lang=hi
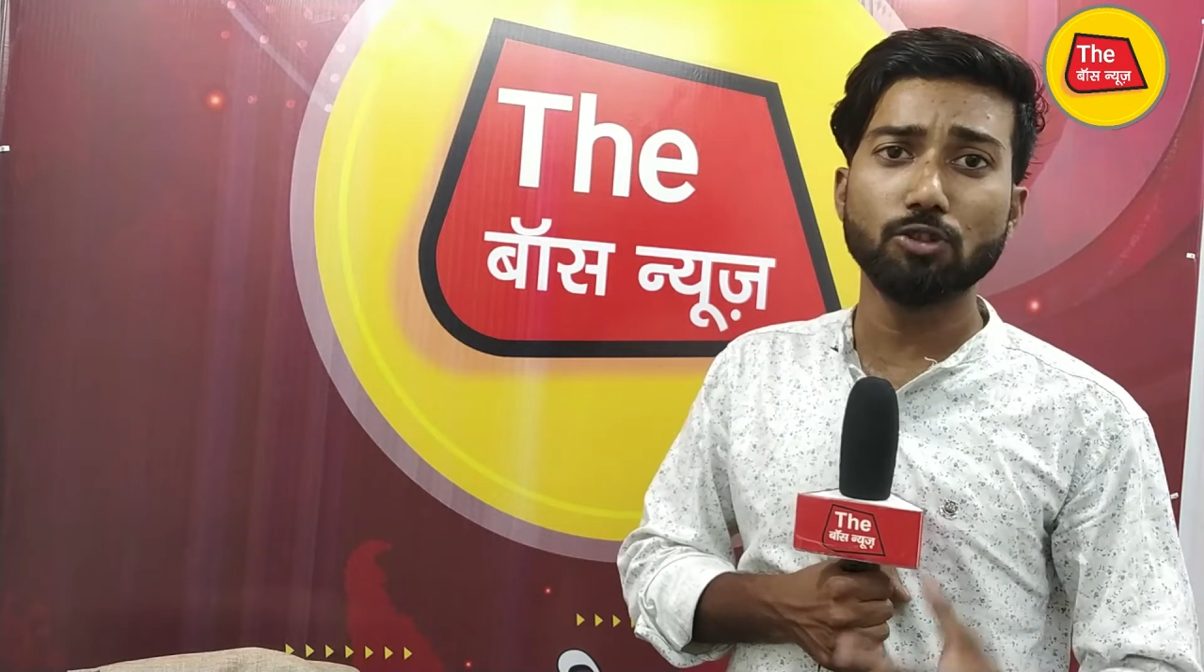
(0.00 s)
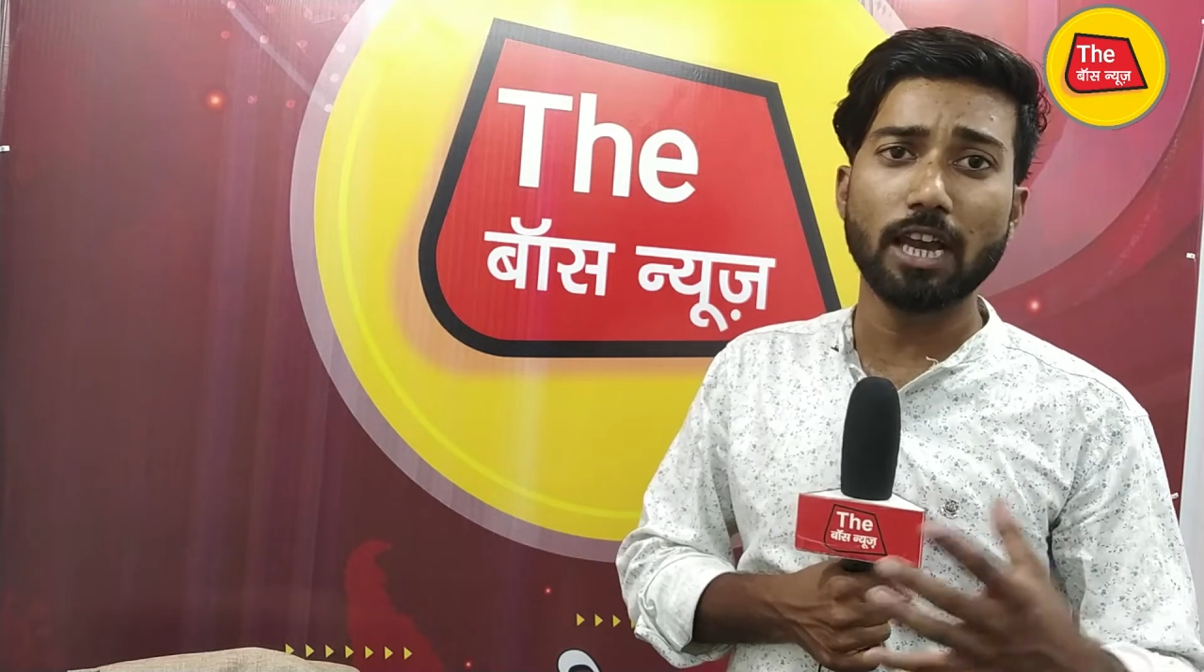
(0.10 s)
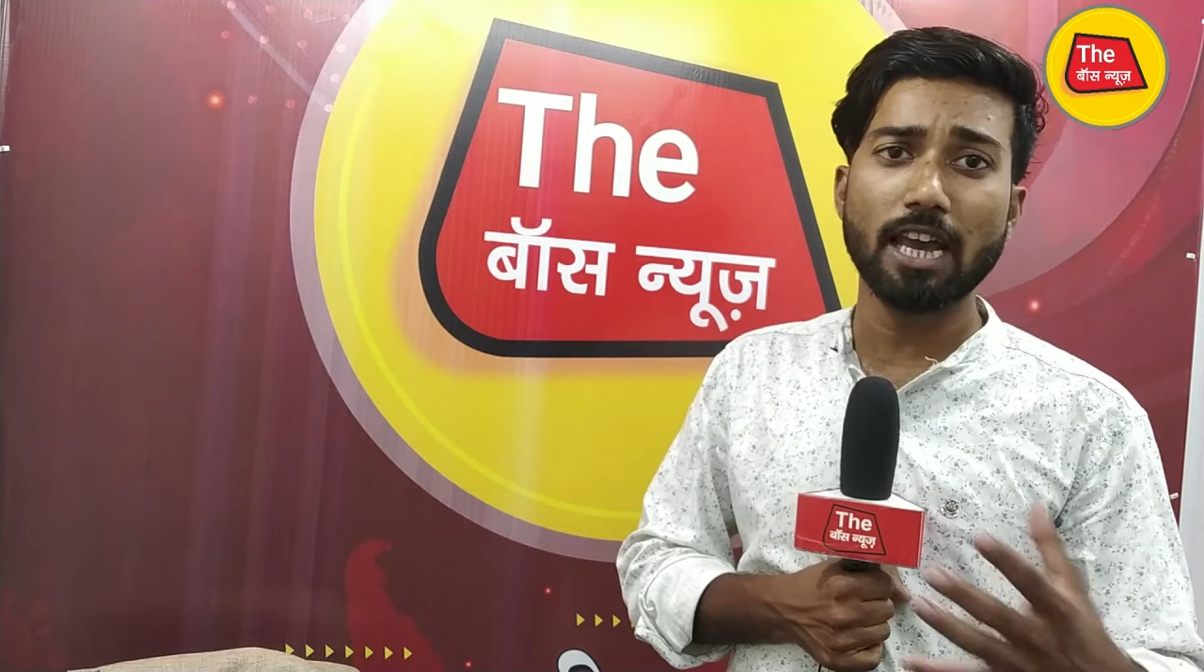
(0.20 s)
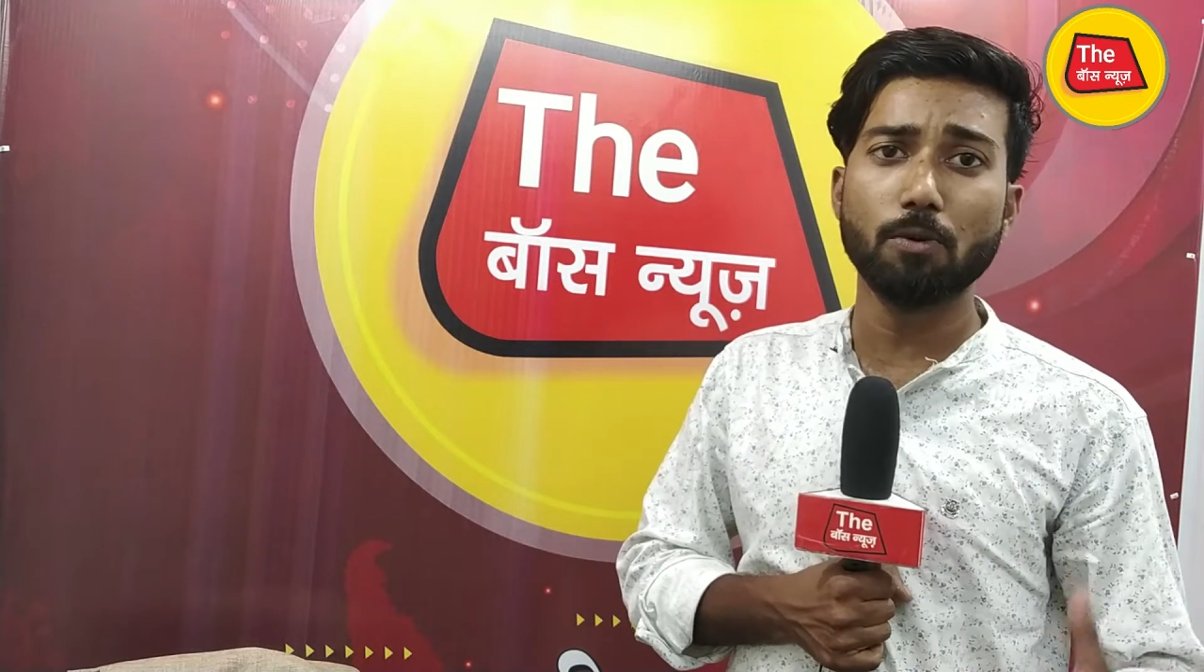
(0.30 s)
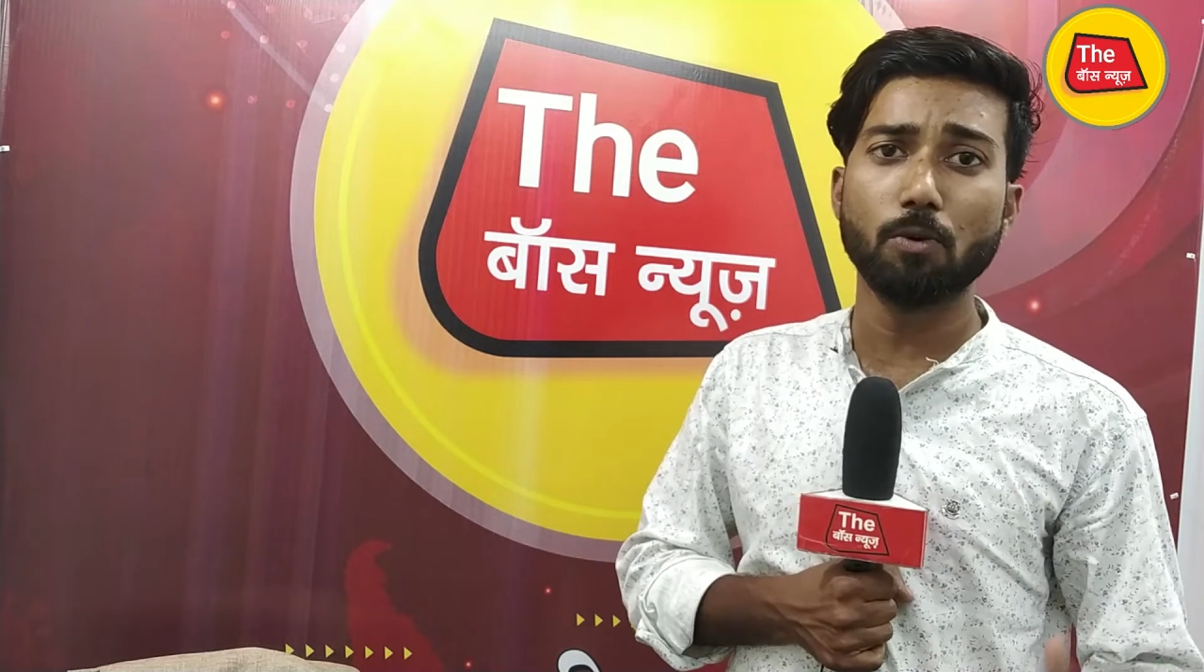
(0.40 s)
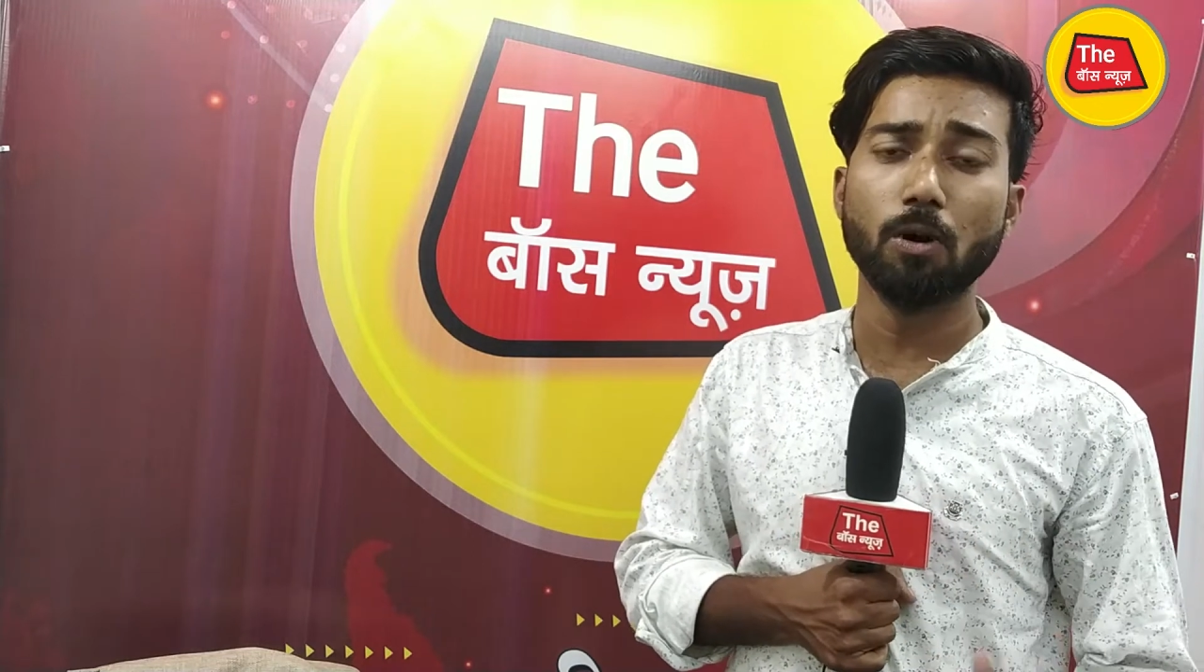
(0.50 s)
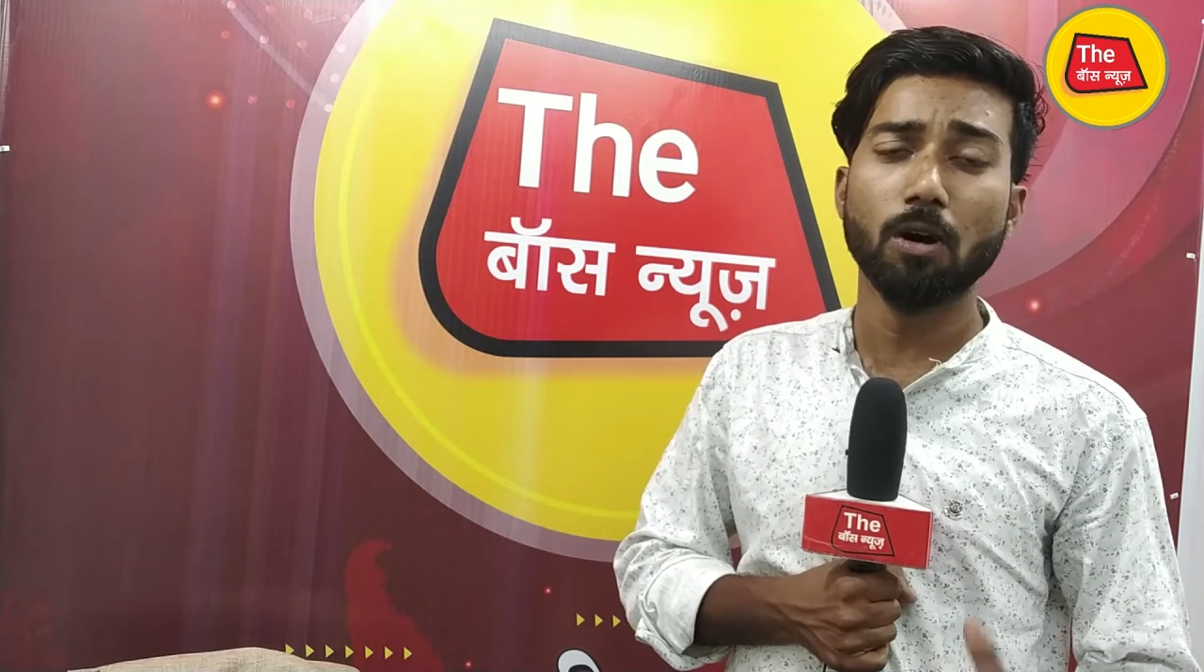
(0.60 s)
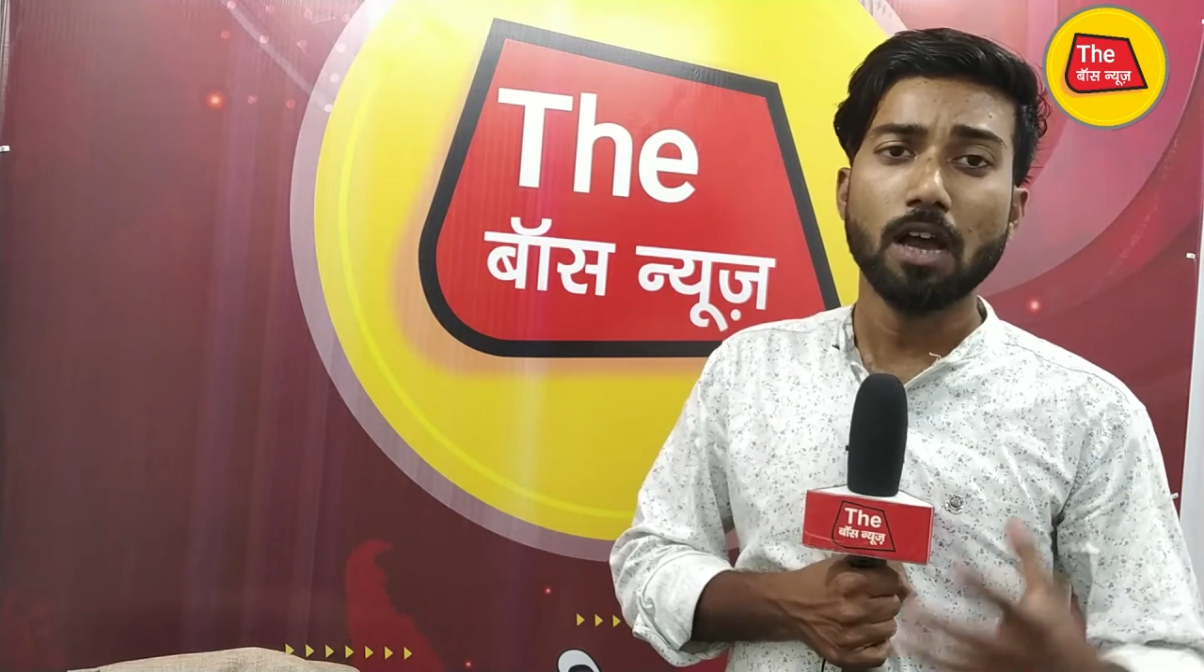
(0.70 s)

जो है वो